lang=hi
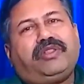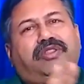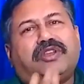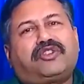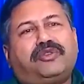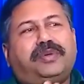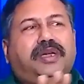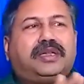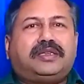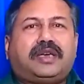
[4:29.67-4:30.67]
दस रुपये
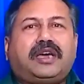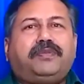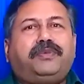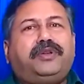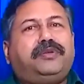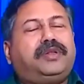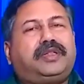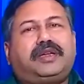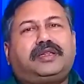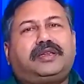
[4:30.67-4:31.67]
का चार पूरी
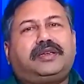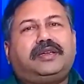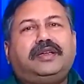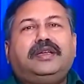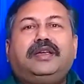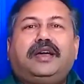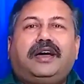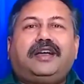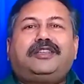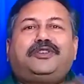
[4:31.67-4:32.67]
मिलता था
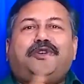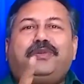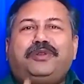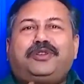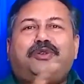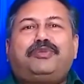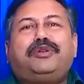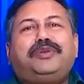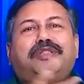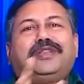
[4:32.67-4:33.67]
आज चौबीस रुपये
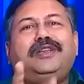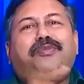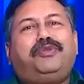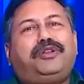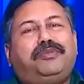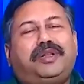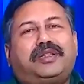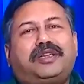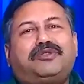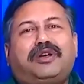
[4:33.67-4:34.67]
में तीन पूरी
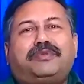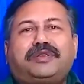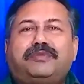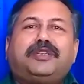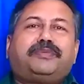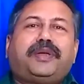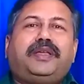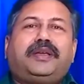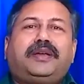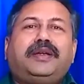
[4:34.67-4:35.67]
मिलता है तो आप समझ
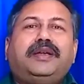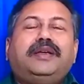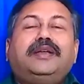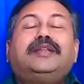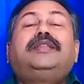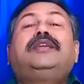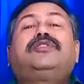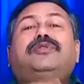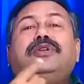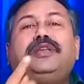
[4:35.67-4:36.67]
पाइएगा देश
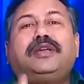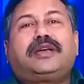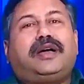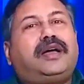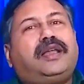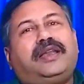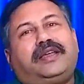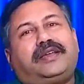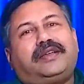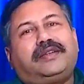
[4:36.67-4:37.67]
को ये कहाँ ले
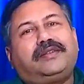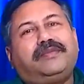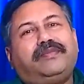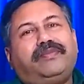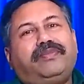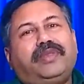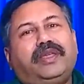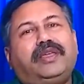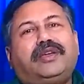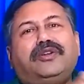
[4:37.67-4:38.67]
गए
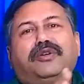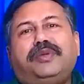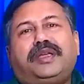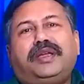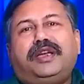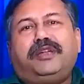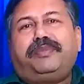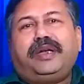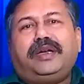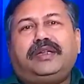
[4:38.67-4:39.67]
इकोनॉमिक
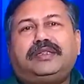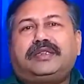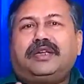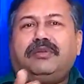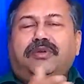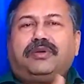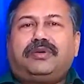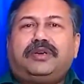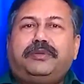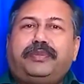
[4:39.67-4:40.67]
इंडिपेंडेंस से हम लोग को
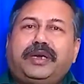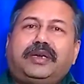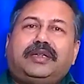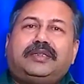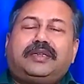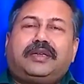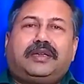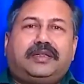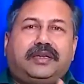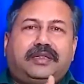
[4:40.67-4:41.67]
डिपेंडेंसी कर
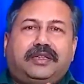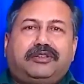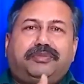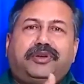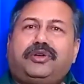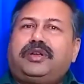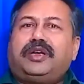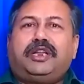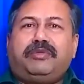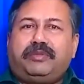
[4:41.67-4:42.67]
दिया देश में और
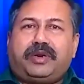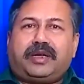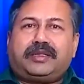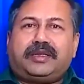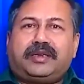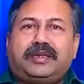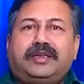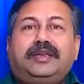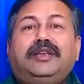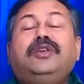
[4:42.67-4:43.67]
गरीबी बढ़ाते रह
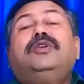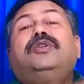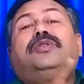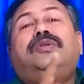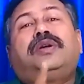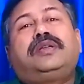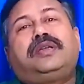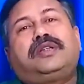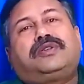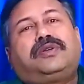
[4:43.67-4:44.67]
गए
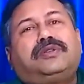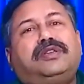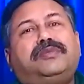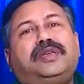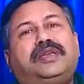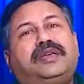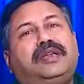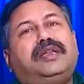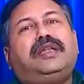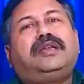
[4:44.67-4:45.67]
2014 में ये
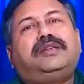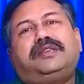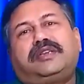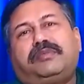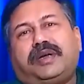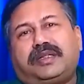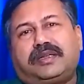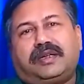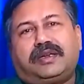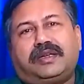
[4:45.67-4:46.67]
ग्रीन एनर्जी का बात
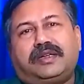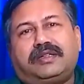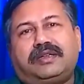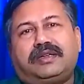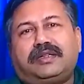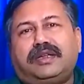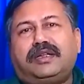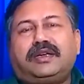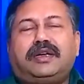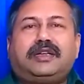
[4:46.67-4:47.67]
कर रहे थे अदानी
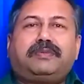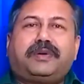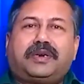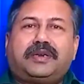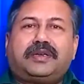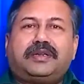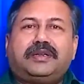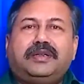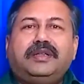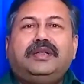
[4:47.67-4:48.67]
का हाथ पकड़कर
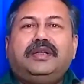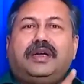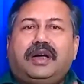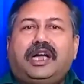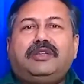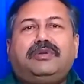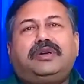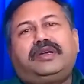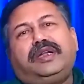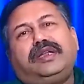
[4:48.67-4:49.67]
आज वो
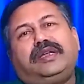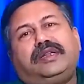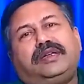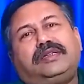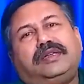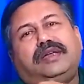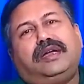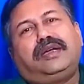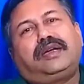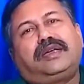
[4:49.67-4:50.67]
ग्रीन एनर्जी
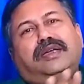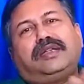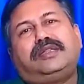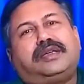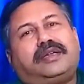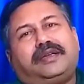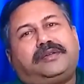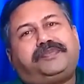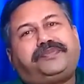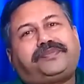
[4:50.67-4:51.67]
गंगा के अंदर है
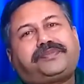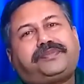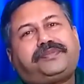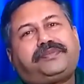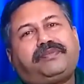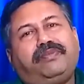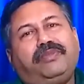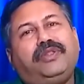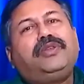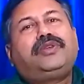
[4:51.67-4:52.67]

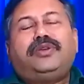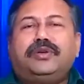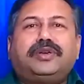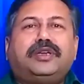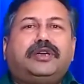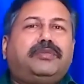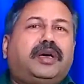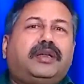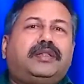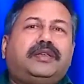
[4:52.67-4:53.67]
क्योंकि
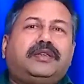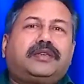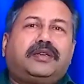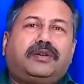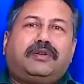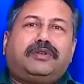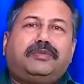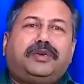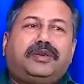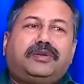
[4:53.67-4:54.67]
हमारे देश के
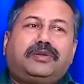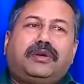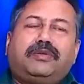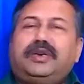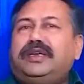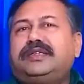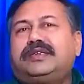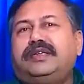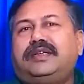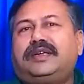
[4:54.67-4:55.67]
गवर्नमेंट को गवर्नेंस
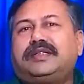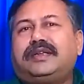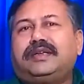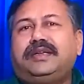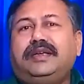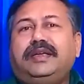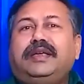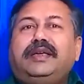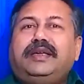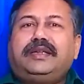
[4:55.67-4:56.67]
नहीं आता है
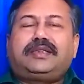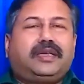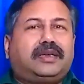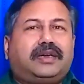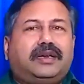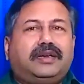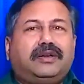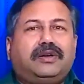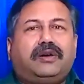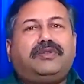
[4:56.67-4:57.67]
इसके कारण
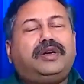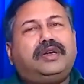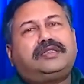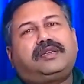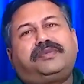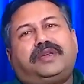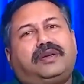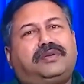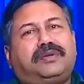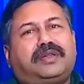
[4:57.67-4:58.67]
गवर्नेंस अब क्या
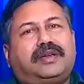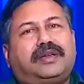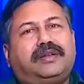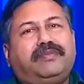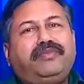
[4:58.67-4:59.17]
होता है